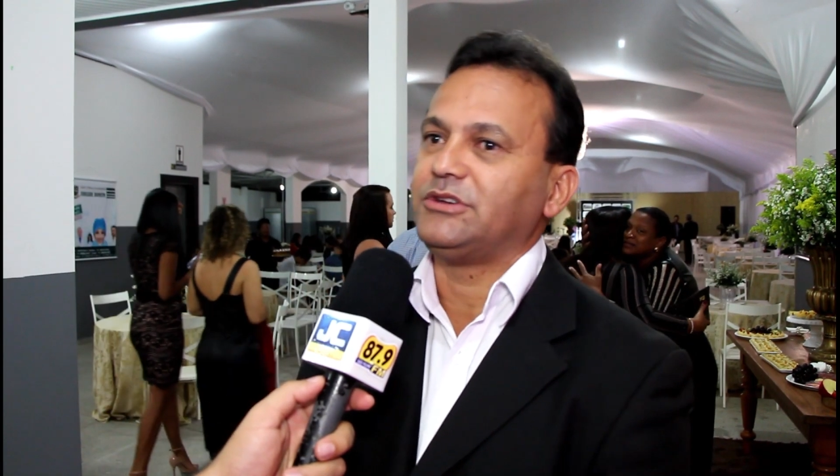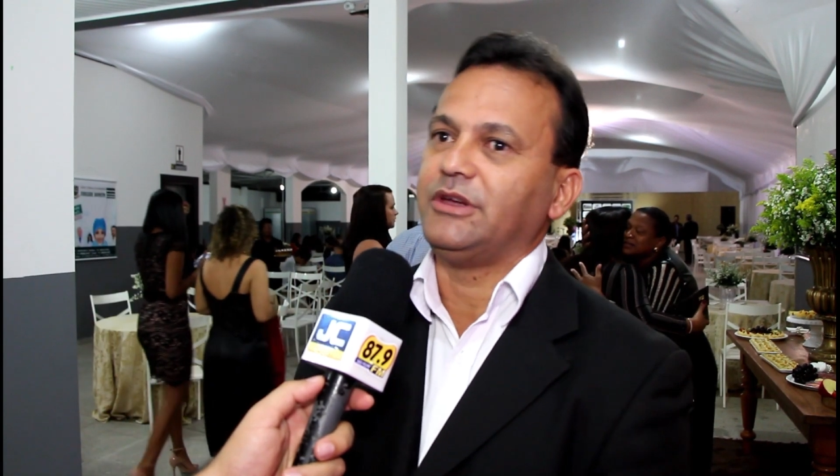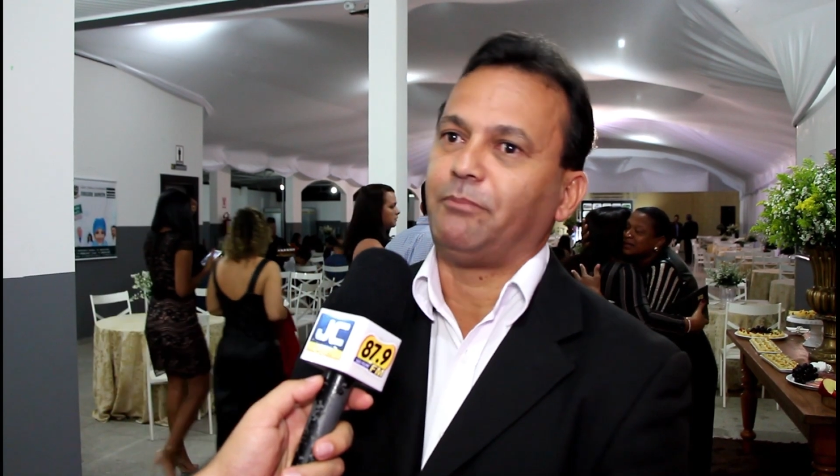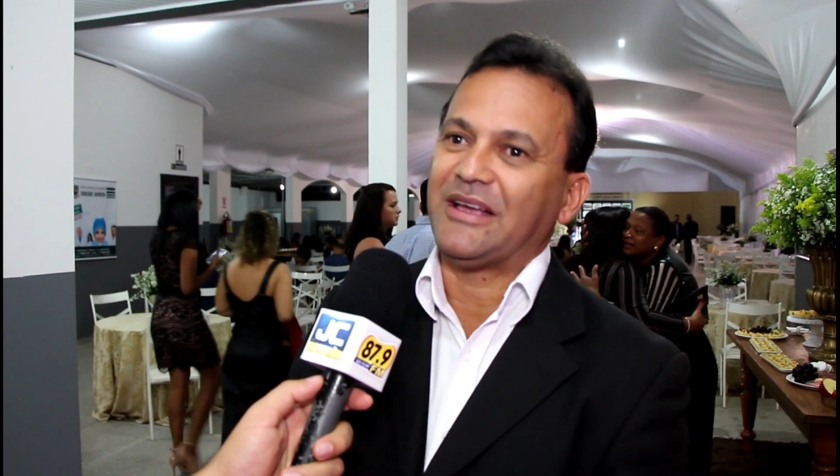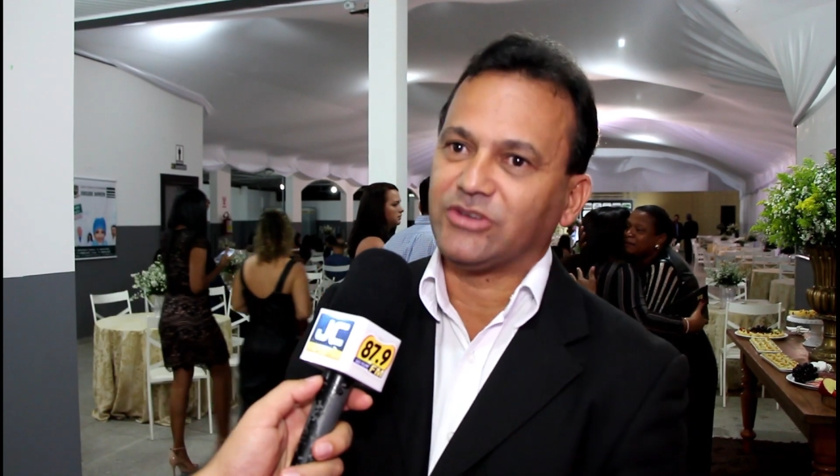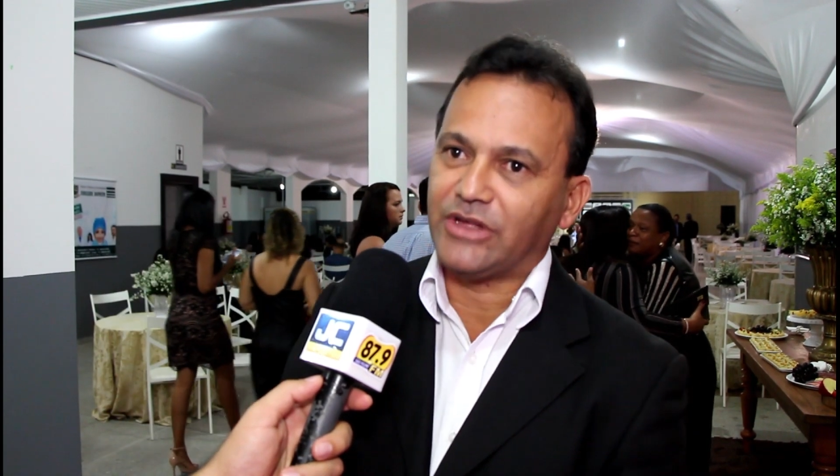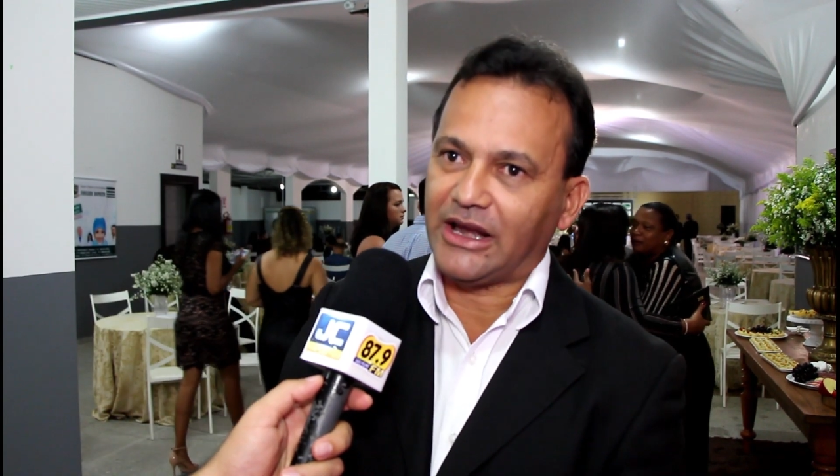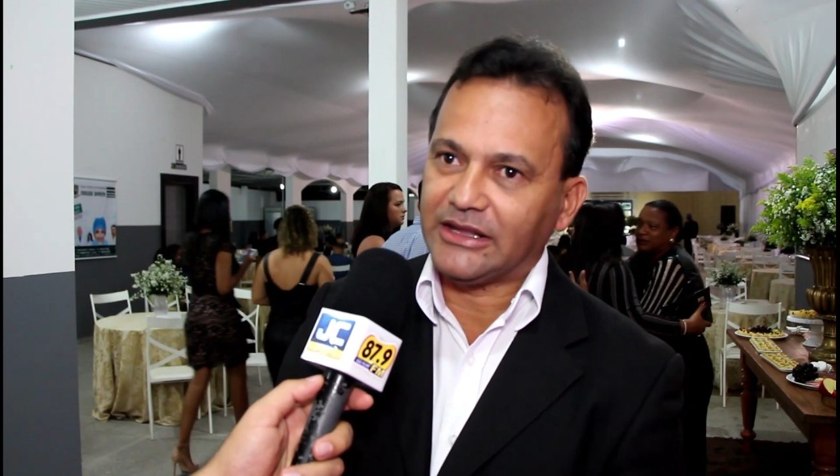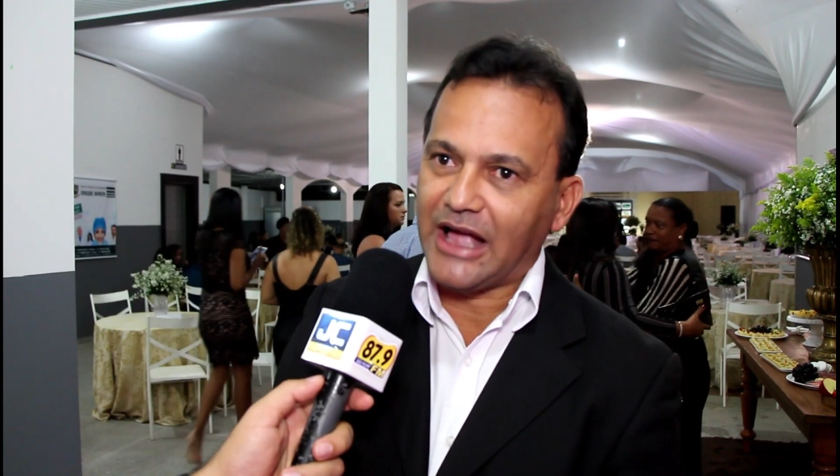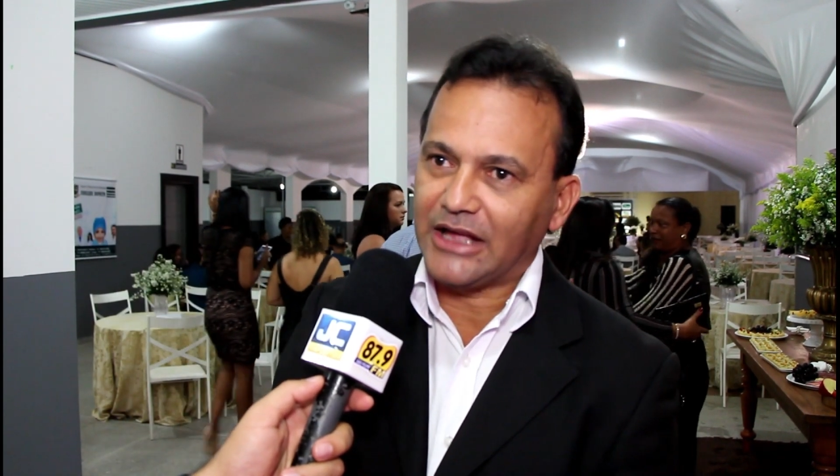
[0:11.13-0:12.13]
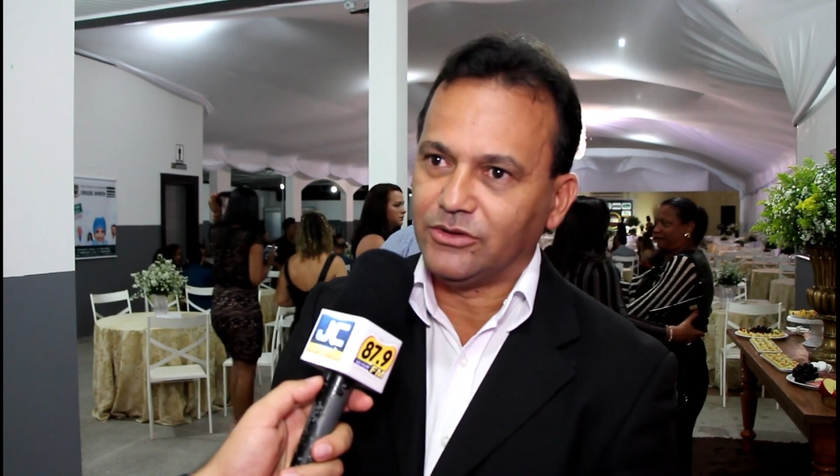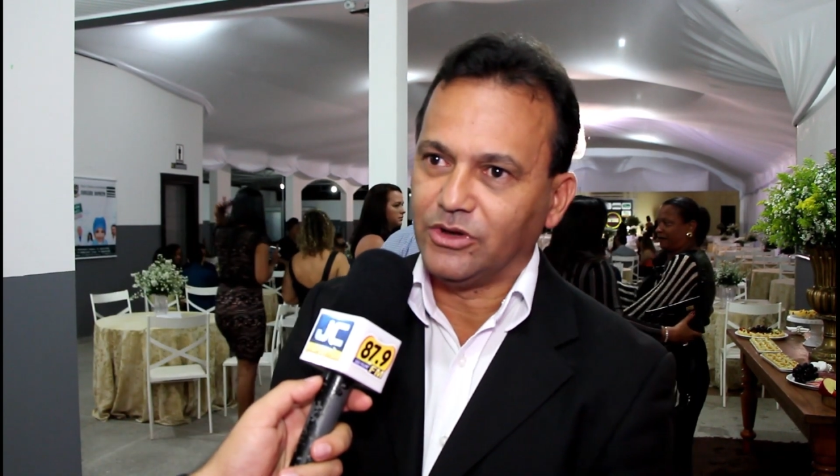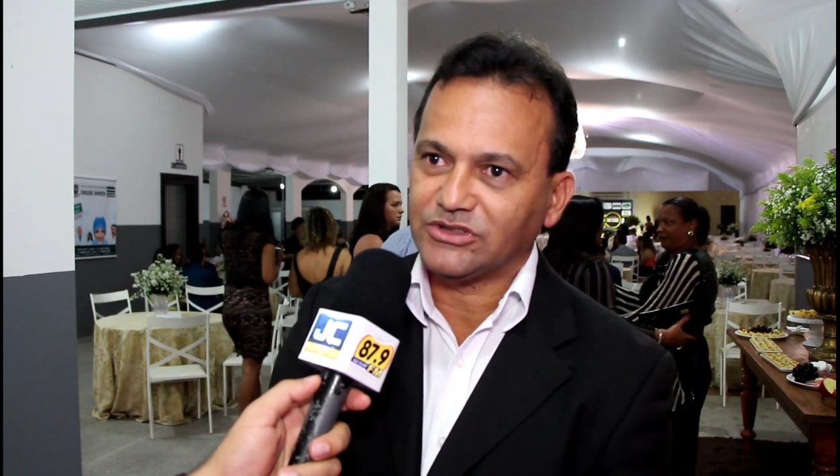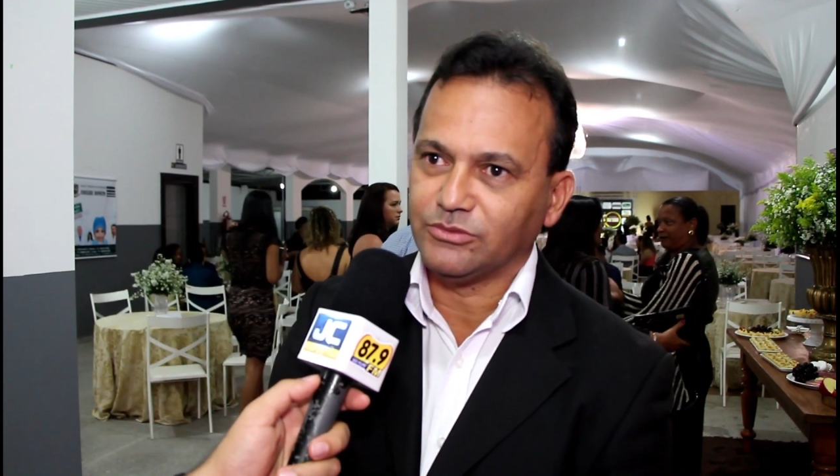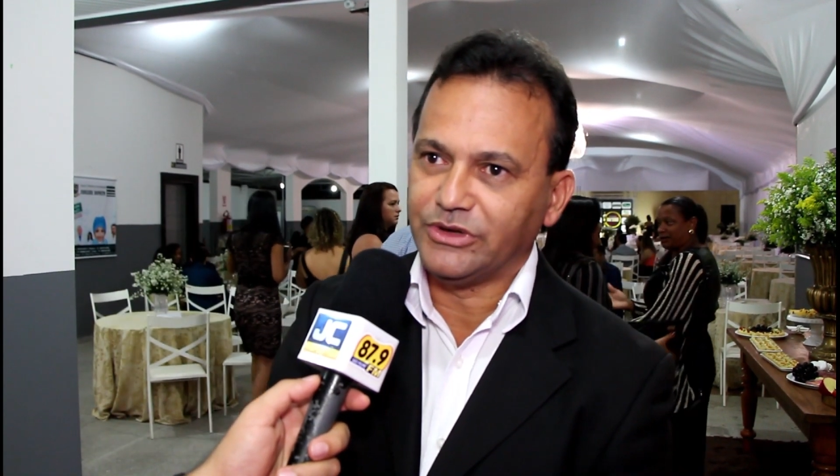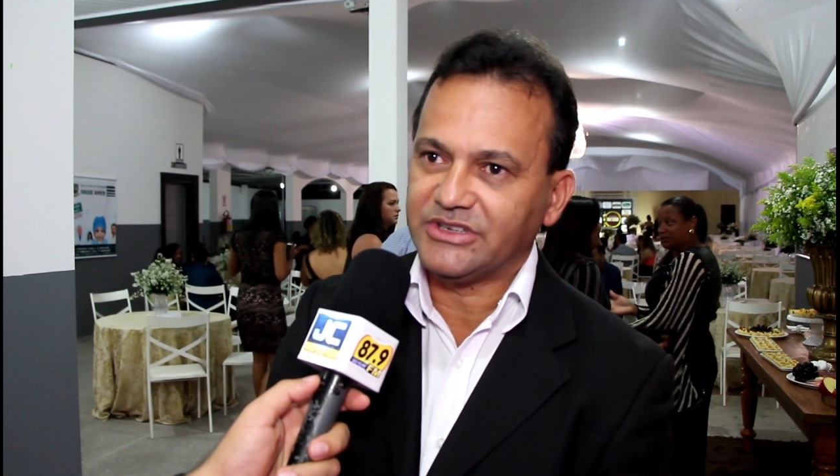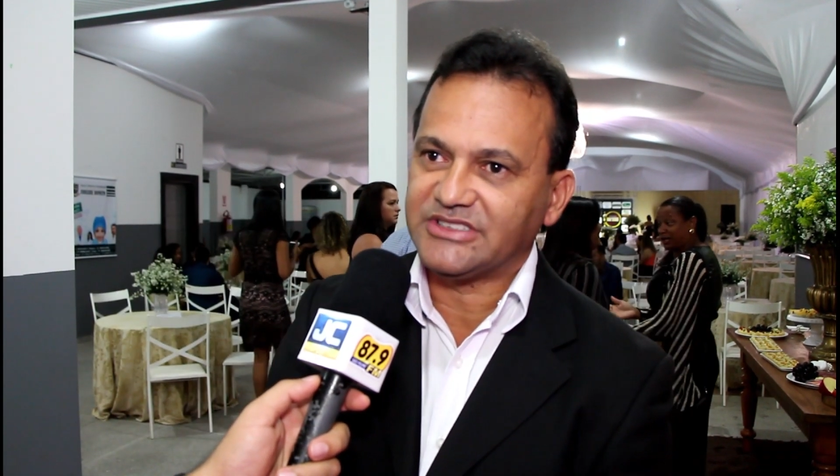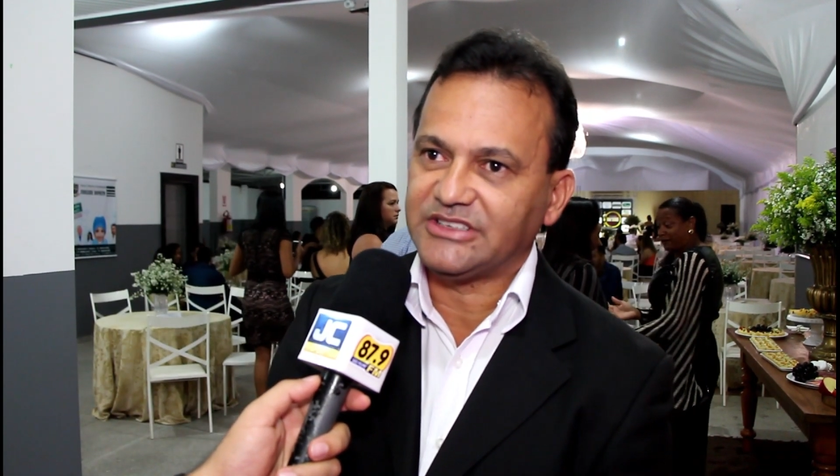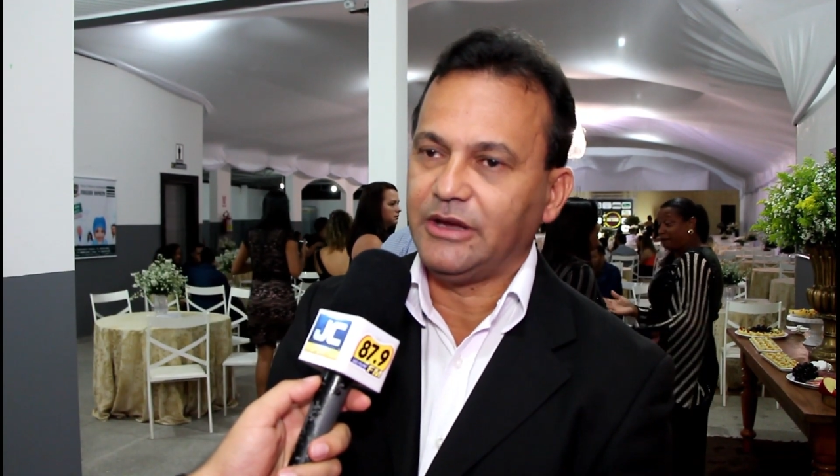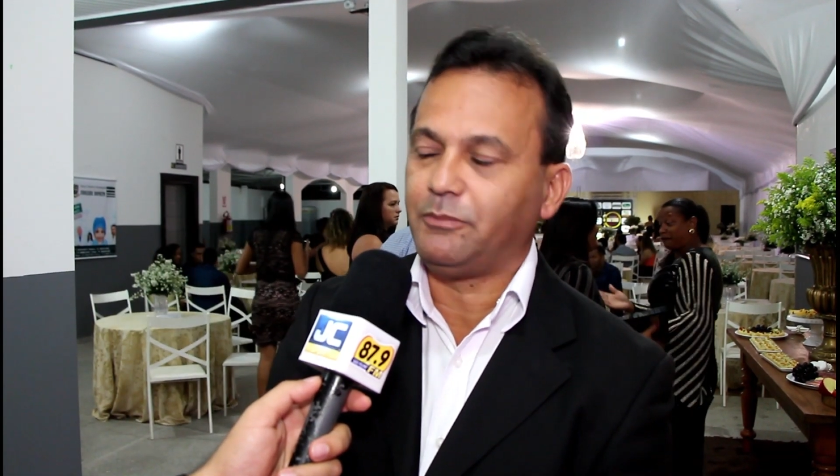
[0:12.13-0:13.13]
de personalidade do nosso
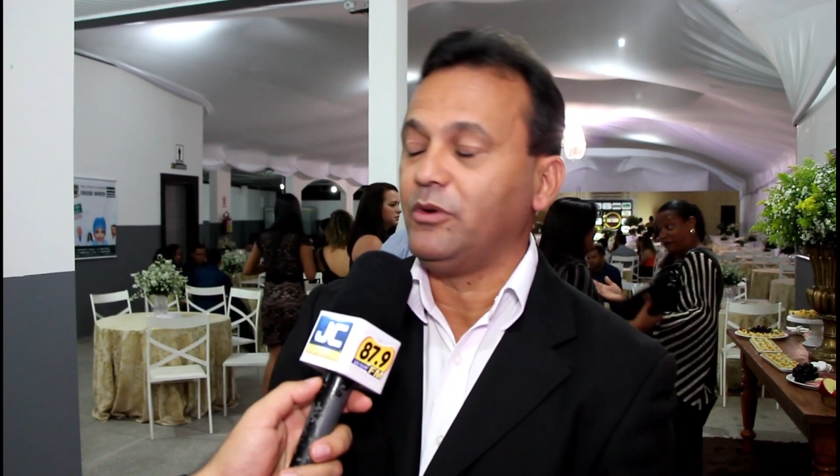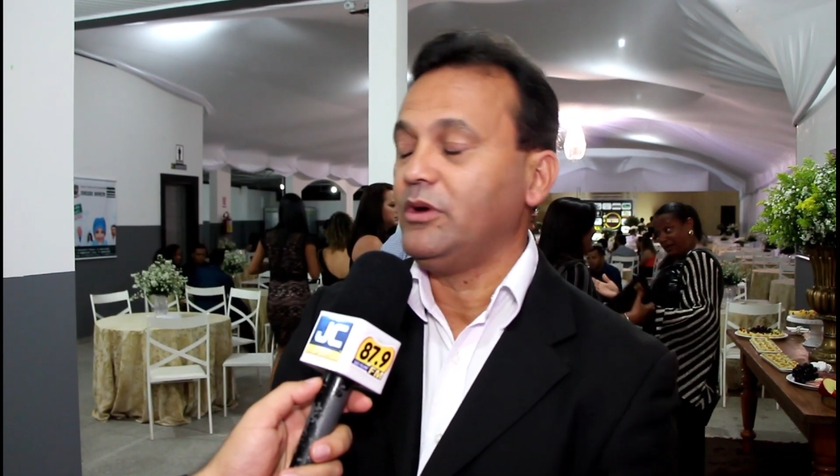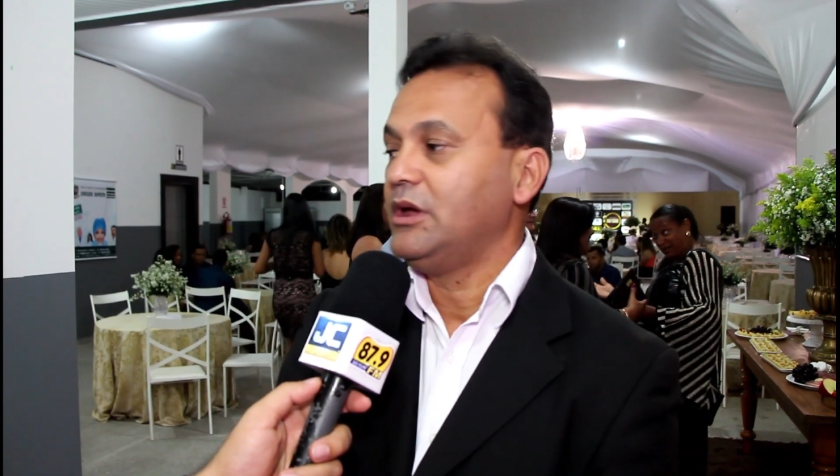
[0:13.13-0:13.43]
município.